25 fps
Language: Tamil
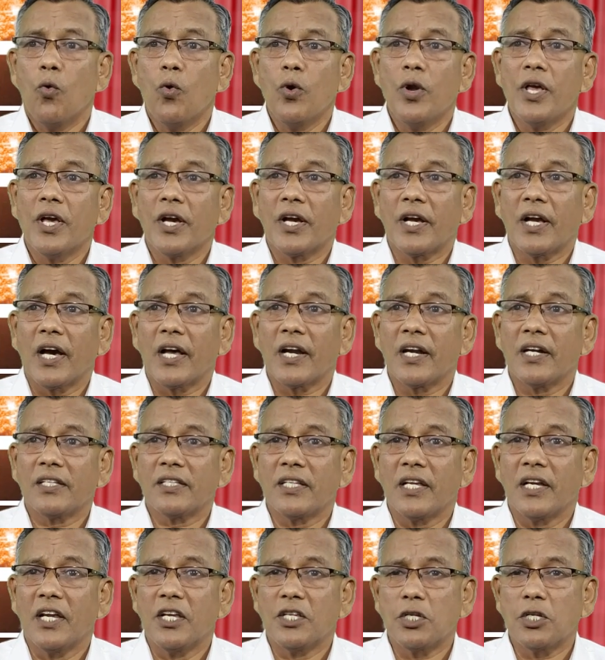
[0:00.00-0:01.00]

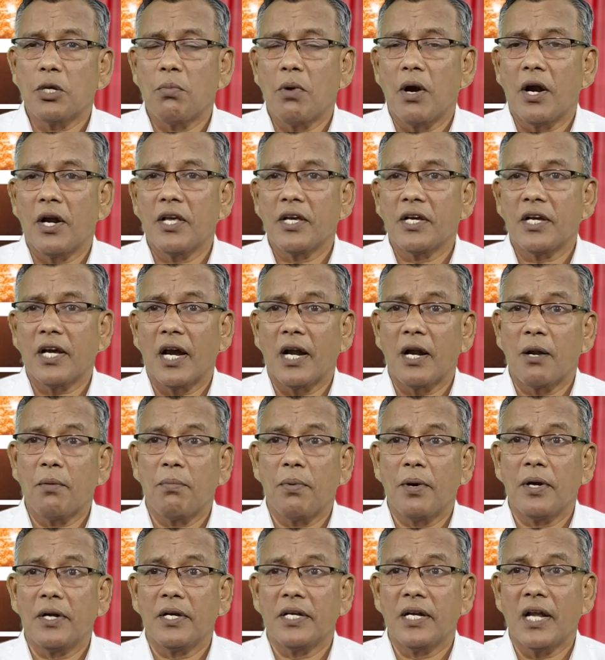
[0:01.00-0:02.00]
ஊழியக்காரன் தன் எஜமானையும்
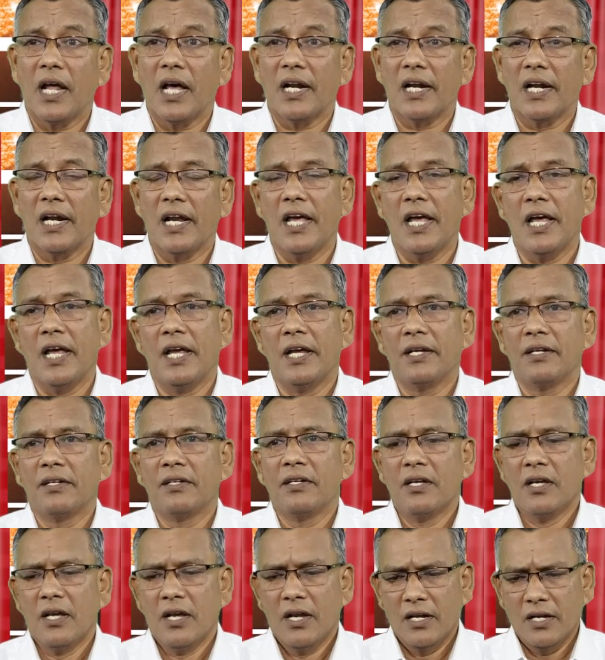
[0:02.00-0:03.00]
கணம் பண்ணுகிறார்களே
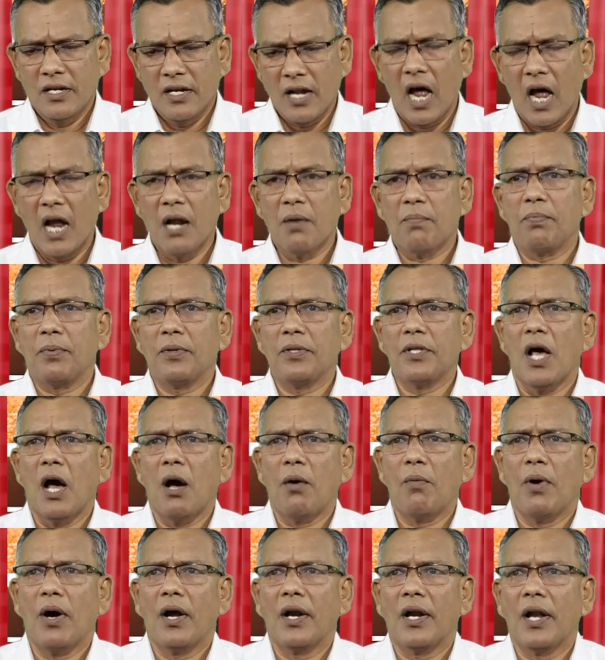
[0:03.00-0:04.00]
நான்
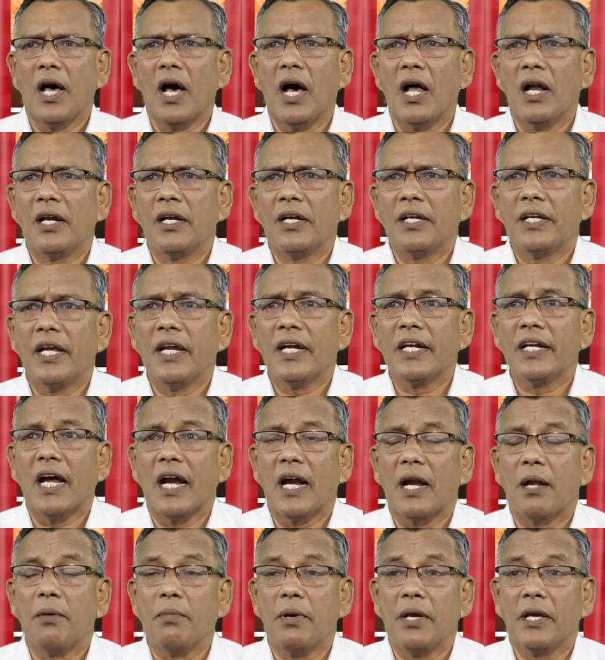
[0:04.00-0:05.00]
பிதாவானால் என்
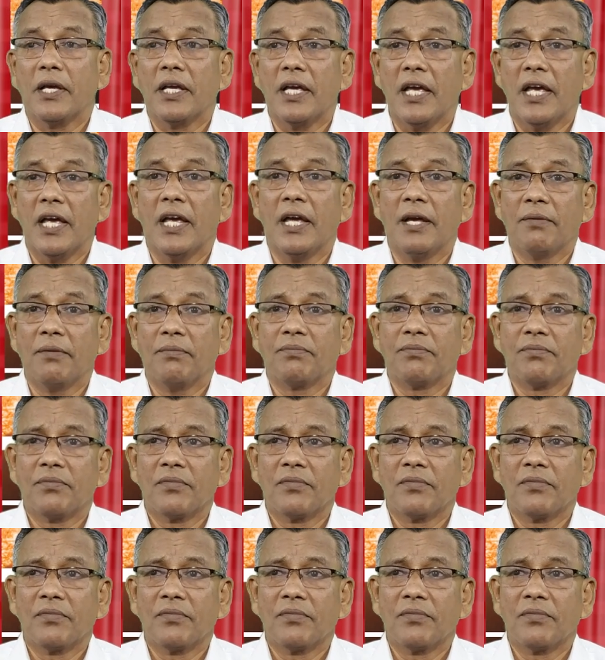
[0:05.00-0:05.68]
கணம் எங்கே